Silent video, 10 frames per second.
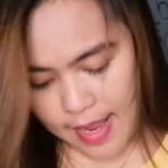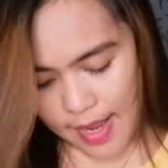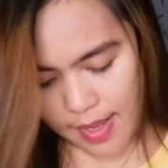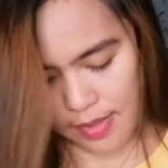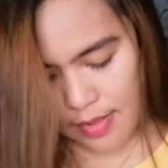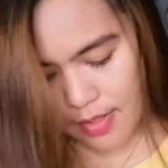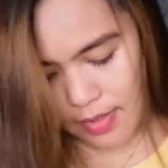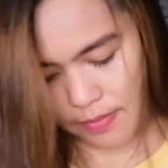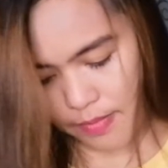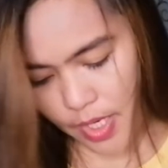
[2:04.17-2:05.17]
And
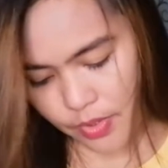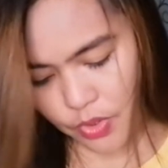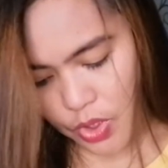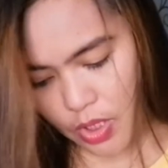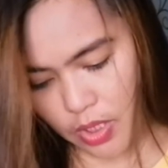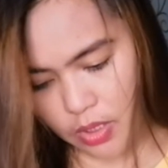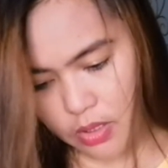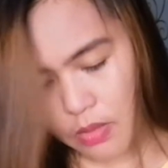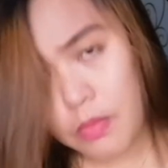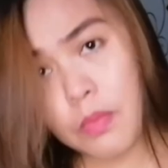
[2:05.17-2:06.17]
meron
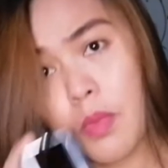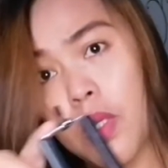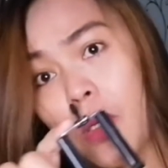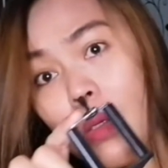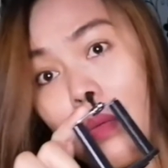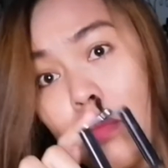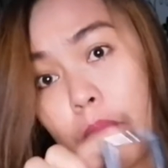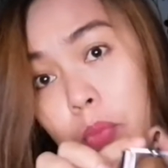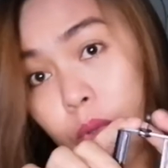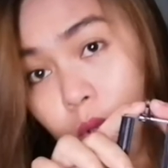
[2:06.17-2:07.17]
siyang
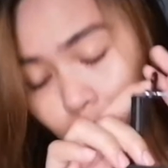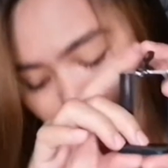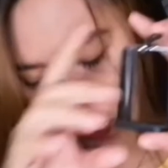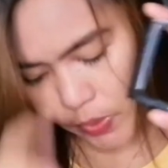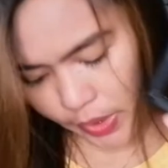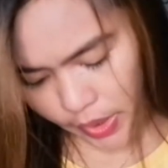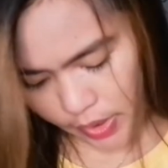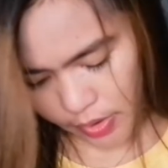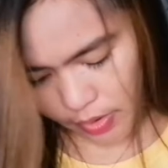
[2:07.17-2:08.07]
phone holder.